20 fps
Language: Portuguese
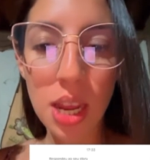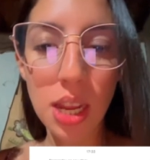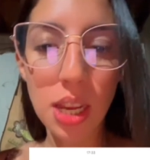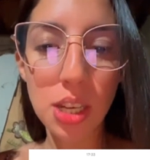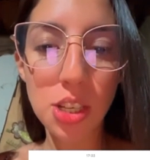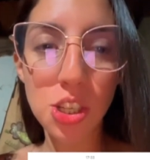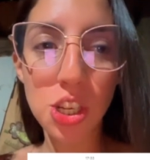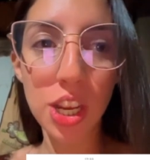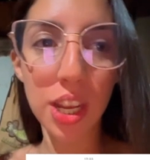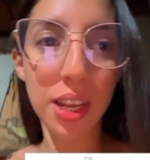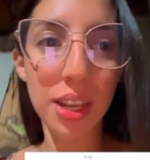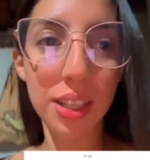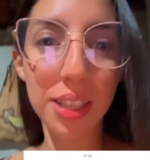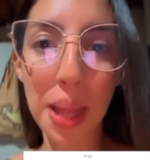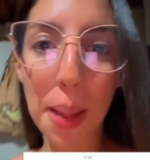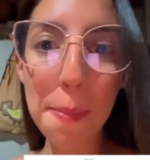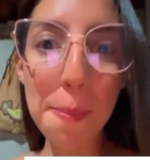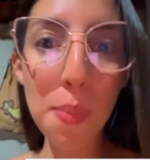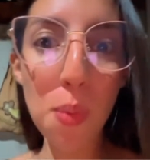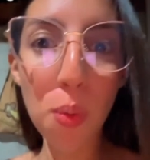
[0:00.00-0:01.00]
e tinha que
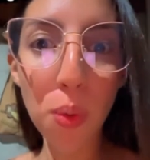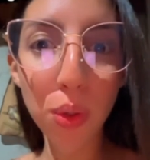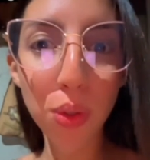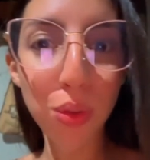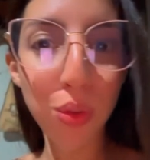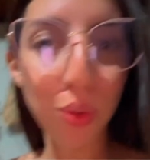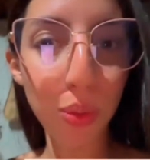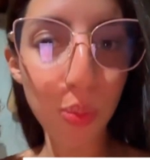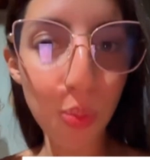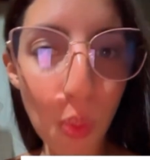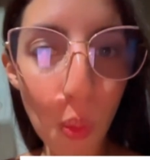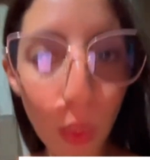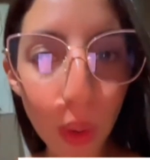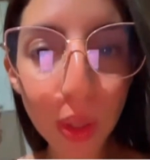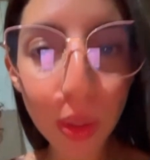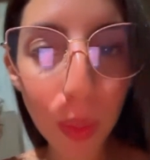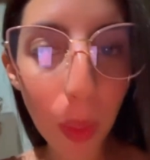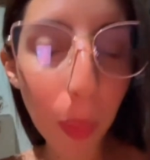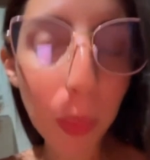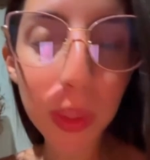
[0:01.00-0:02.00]
andar muito,
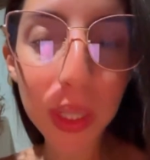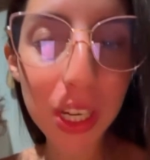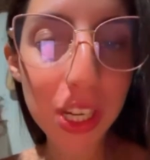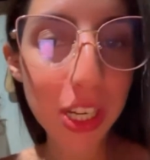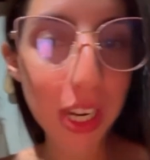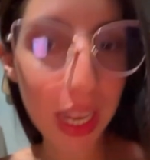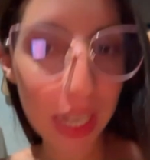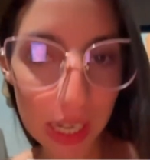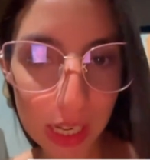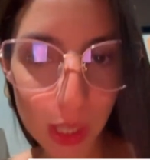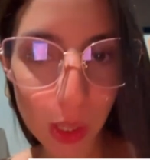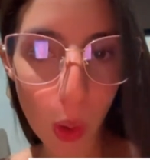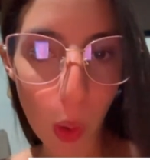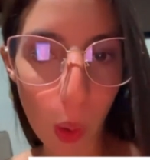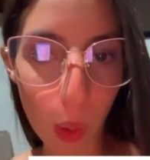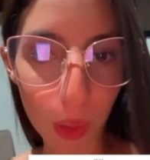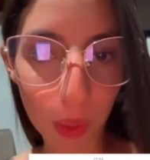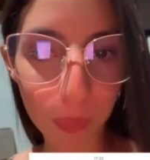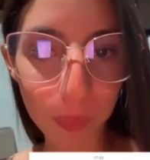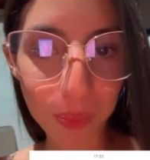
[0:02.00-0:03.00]
muito para poder chegar na
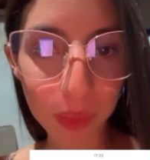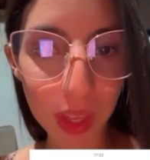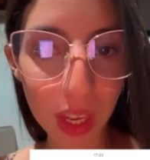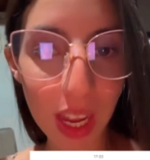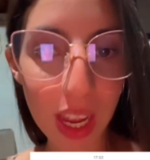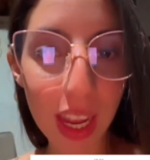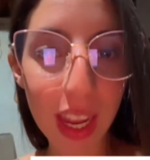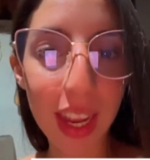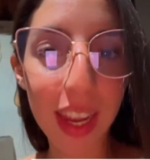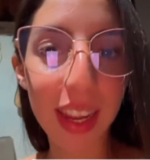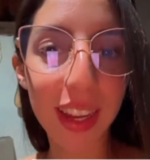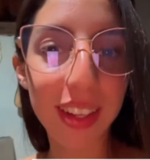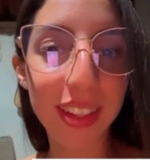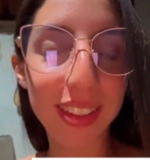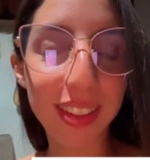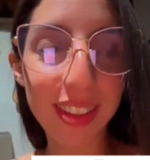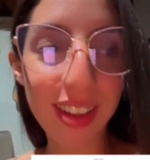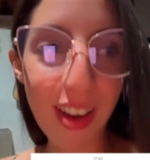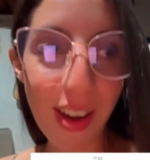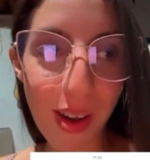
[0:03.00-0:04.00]
escola.
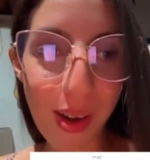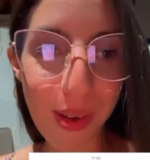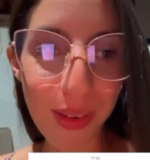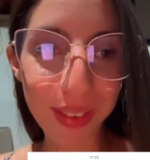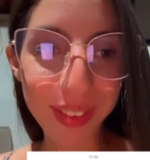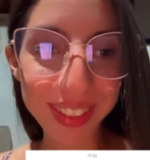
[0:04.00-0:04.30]
Então,